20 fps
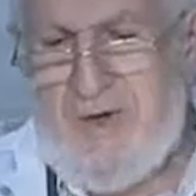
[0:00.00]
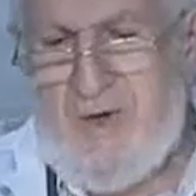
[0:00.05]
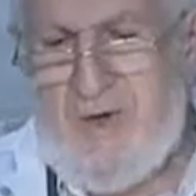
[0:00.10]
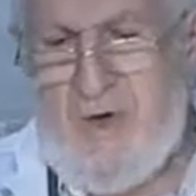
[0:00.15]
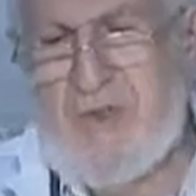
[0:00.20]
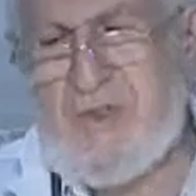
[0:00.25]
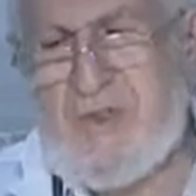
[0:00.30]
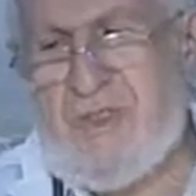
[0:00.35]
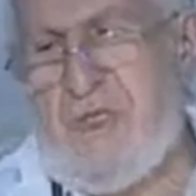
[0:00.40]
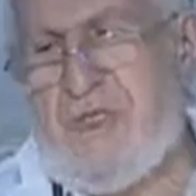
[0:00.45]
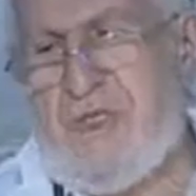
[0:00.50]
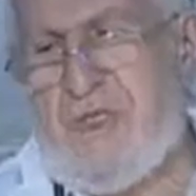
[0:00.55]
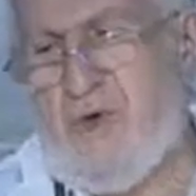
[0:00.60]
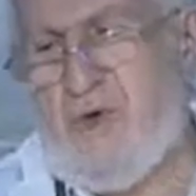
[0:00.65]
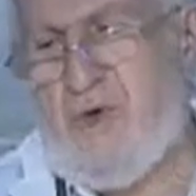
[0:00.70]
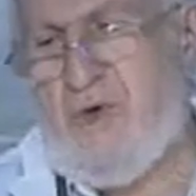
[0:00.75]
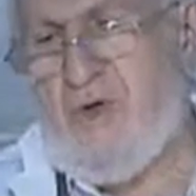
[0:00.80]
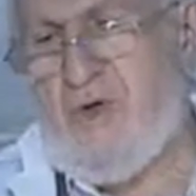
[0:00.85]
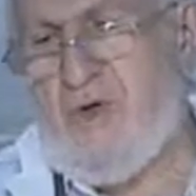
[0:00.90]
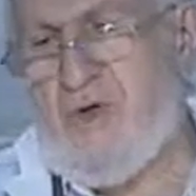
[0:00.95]
O sırada
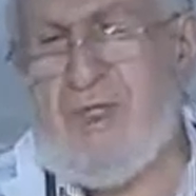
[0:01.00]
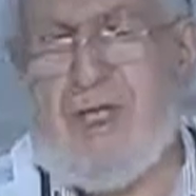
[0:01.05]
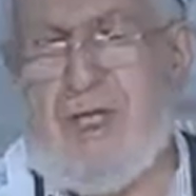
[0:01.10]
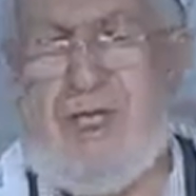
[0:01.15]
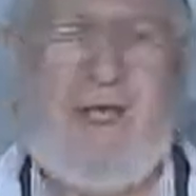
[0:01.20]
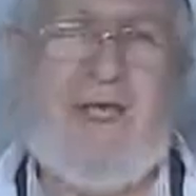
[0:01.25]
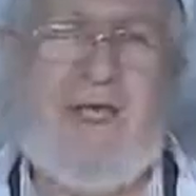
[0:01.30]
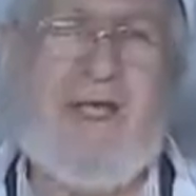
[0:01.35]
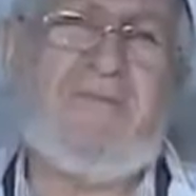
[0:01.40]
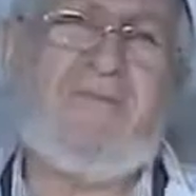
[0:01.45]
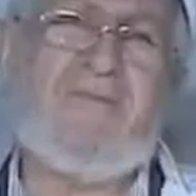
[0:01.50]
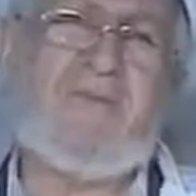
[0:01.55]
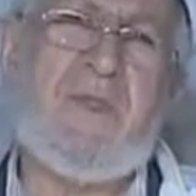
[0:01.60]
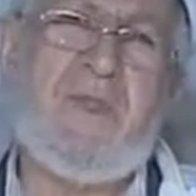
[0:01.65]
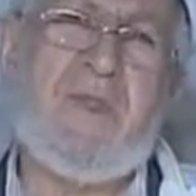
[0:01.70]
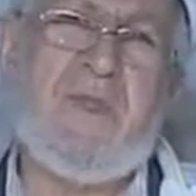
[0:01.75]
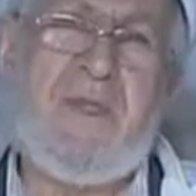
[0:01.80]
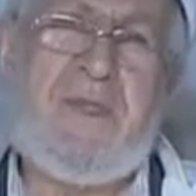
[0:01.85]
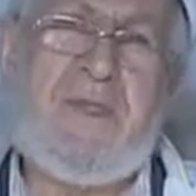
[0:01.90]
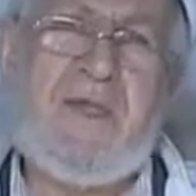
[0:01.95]
o otele
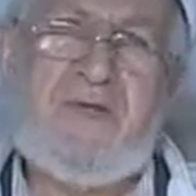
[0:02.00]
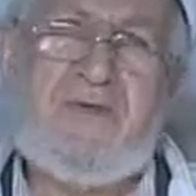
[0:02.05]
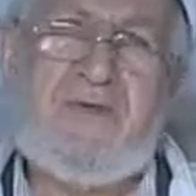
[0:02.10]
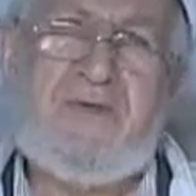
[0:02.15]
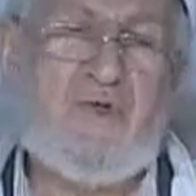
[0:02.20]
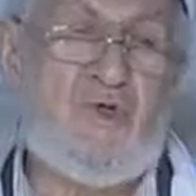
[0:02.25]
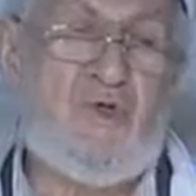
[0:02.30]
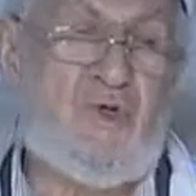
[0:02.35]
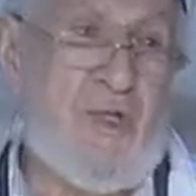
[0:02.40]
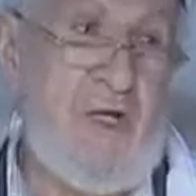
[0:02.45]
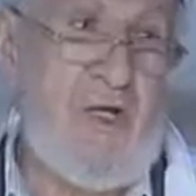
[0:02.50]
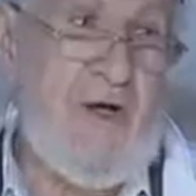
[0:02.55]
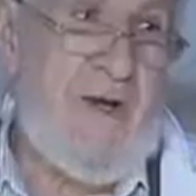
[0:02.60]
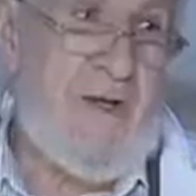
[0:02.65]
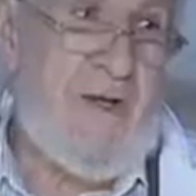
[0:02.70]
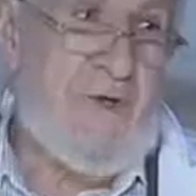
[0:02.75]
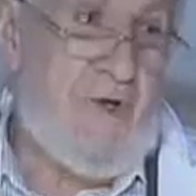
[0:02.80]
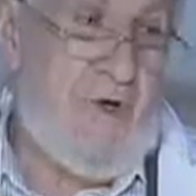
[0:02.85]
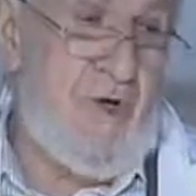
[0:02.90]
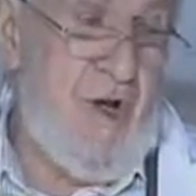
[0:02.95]

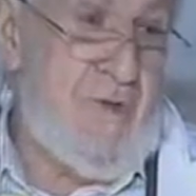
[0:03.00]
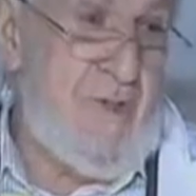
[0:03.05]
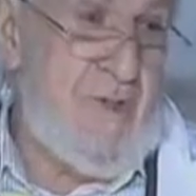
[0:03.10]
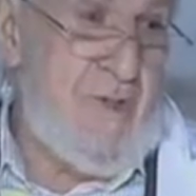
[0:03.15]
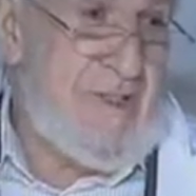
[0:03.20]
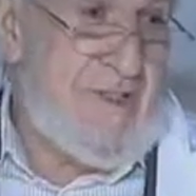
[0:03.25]
Nişiravan oranın